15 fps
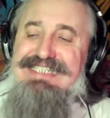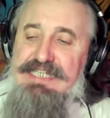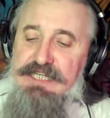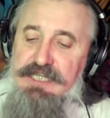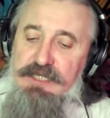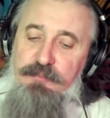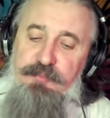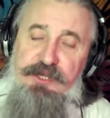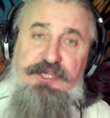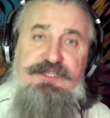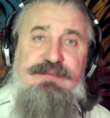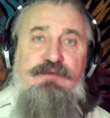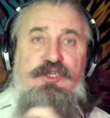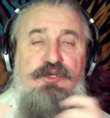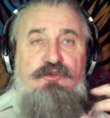и при
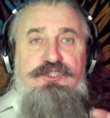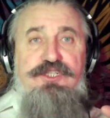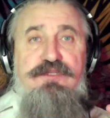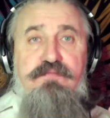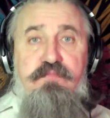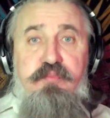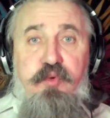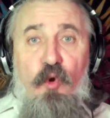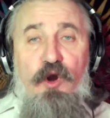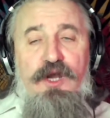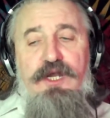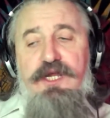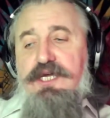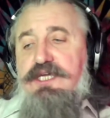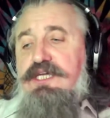этом это очень
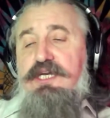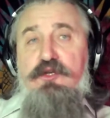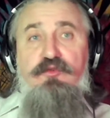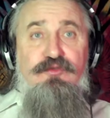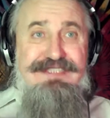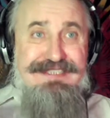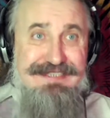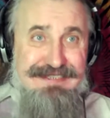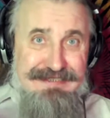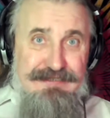больно, и люди,